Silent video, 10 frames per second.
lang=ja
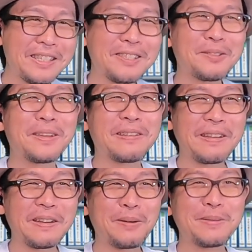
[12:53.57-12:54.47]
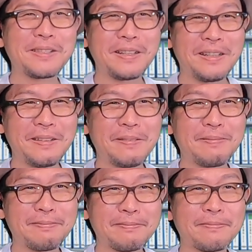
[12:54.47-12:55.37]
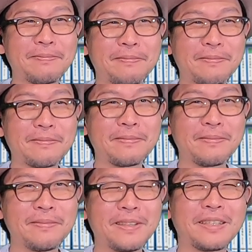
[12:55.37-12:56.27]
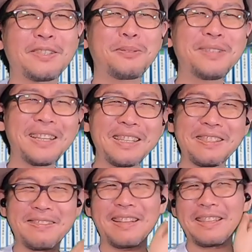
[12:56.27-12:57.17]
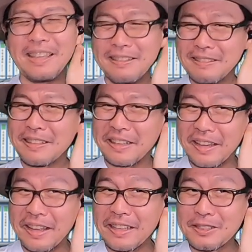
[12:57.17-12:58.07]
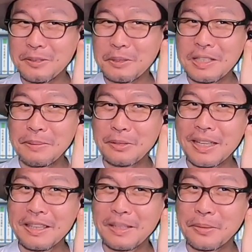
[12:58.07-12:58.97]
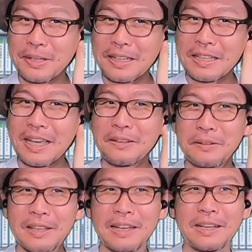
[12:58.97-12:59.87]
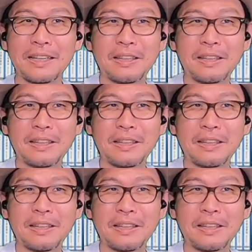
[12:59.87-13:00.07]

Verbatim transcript: ありそうだよね、コミさん。一人だけ座ってるってね、ちょっといても立ってもいられないよね。何か